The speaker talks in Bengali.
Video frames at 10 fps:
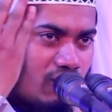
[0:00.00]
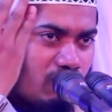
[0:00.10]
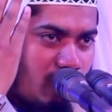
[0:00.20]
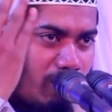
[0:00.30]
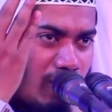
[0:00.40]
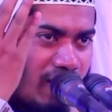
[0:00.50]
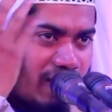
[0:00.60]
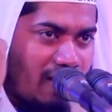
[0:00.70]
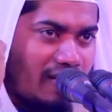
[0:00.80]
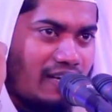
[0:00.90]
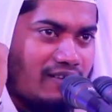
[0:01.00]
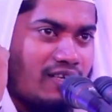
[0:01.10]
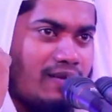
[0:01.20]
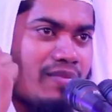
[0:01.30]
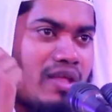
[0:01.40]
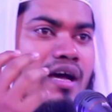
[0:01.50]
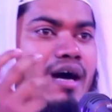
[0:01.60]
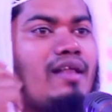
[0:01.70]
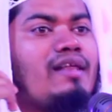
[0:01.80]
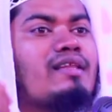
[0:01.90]
জোরে বলেন কার কাছে
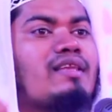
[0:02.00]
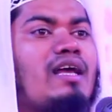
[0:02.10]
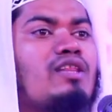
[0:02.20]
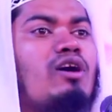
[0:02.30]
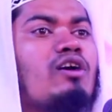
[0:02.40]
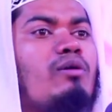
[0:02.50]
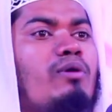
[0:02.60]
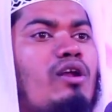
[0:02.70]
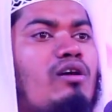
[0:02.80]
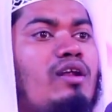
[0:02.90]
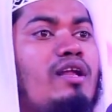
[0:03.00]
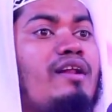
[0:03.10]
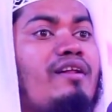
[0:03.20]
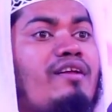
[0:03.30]
আল্লাহ তালা দোয়া কবল করলেন